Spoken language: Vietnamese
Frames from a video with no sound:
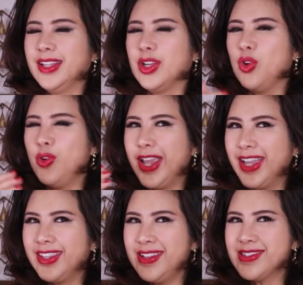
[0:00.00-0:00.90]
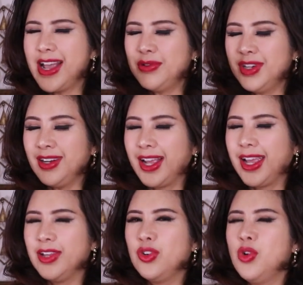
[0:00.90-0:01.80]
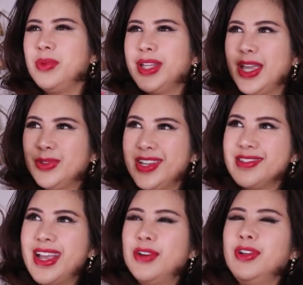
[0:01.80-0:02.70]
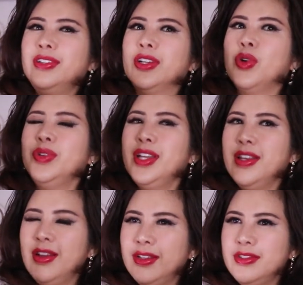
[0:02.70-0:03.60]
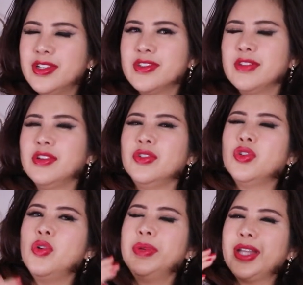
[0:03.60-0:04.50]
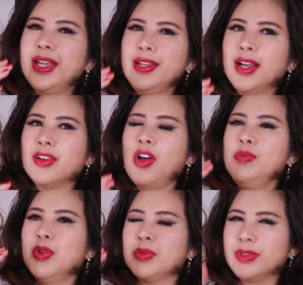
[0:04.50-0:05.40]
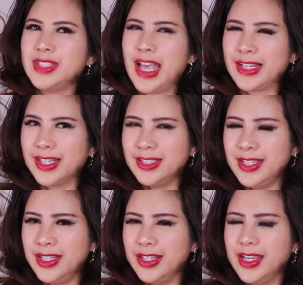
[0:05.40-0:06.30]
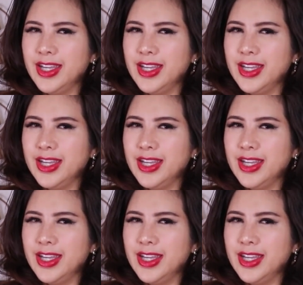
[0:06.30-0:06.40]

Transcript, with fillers: thì cô nghe tiếng sáo rất là hay cô mới theo tiếng sáo đó thì cô đi lên trên sân thượng cô mới thấy là có một chàng thanh niên